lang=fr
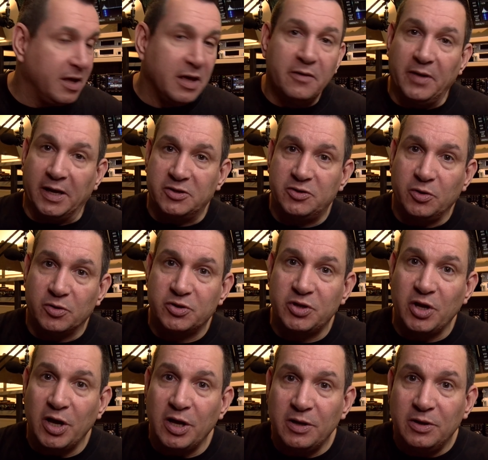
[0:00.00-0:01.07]
Fait que sur
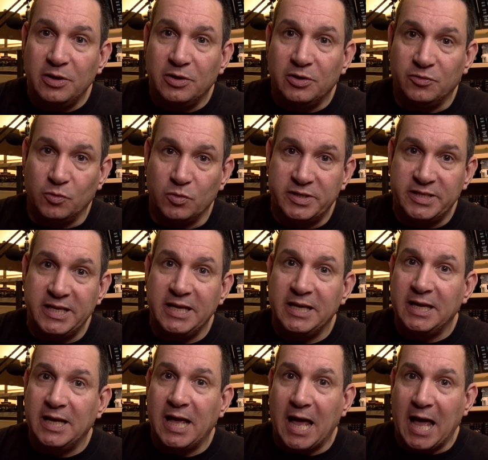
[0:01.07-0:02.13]
ça, je vous dis
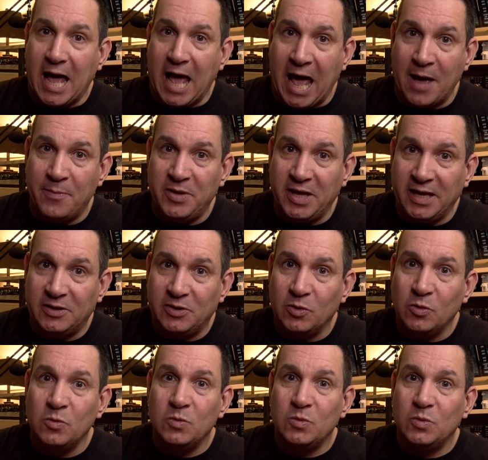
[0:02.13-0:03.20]
à
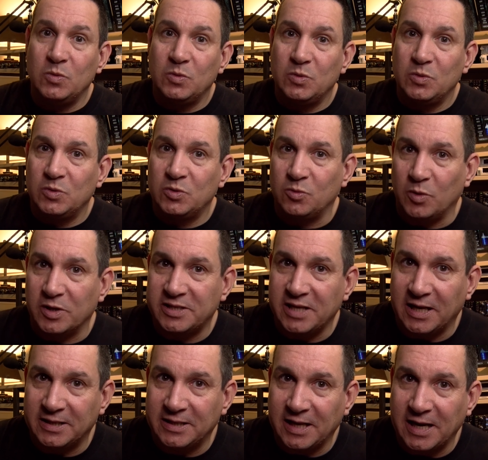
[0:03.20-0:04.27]
bientôt,
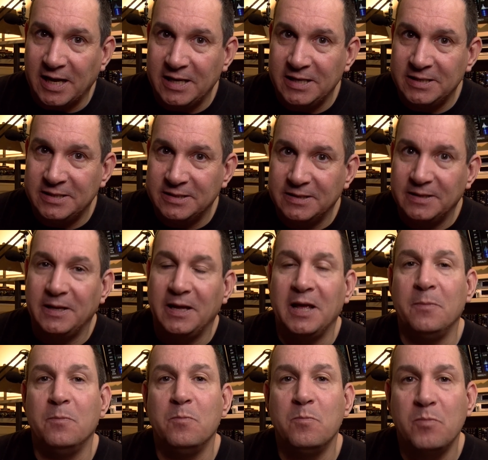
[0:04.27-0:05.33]
73,
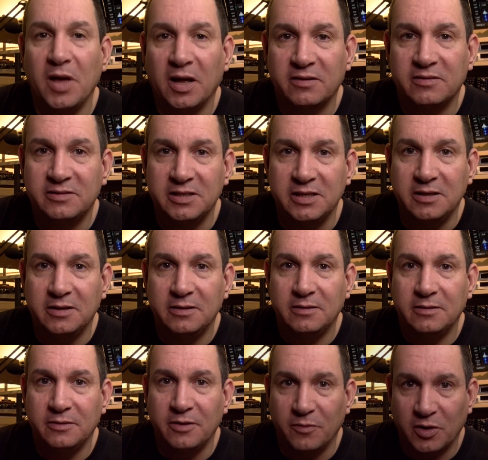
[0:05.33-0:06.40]
et merci
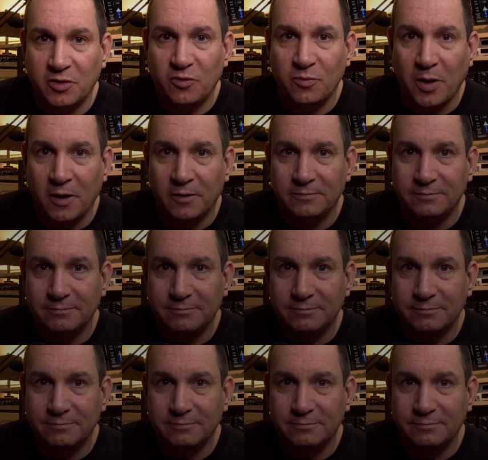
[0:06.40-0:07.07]
de votre support.